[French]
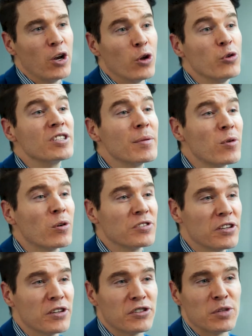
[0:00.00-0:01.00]
Le deuxième
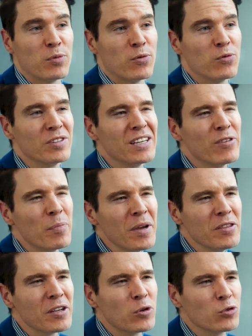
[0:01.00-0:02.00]
conseil que j'ai pour vous,
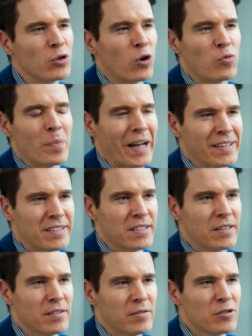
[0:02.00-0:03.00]
développer une écoute de l'autre
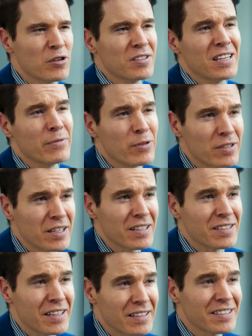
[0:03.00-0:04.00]
partie. Ce que ça veut
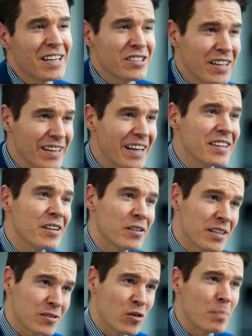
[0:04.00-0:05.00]
dire, c'est que sachant que la
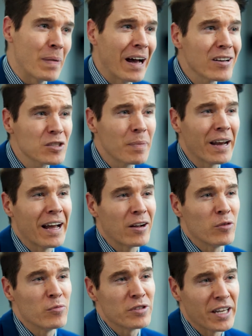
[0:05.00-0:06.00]
négociation passe par la
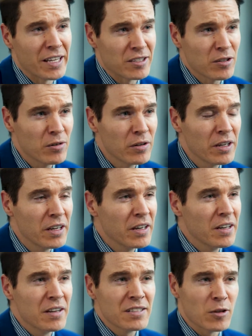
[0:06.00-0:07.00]
communication,
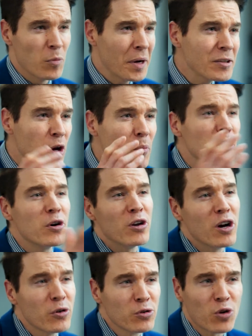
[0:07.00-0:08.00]
ça ne doit pas être un
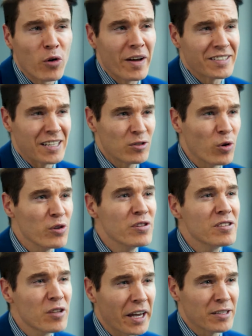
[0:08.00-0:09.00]
monologue ou une conversation
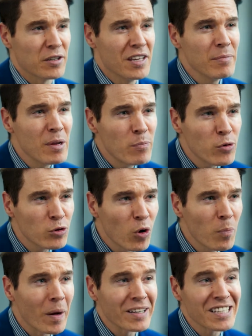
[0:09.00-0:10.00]
unidirectionnelle, mais
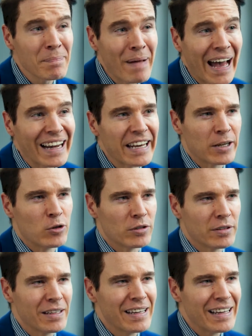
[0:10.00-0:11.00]
plutôt passer par
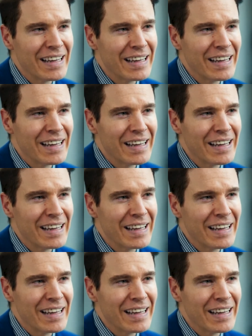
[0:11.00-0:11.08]
l'écoute.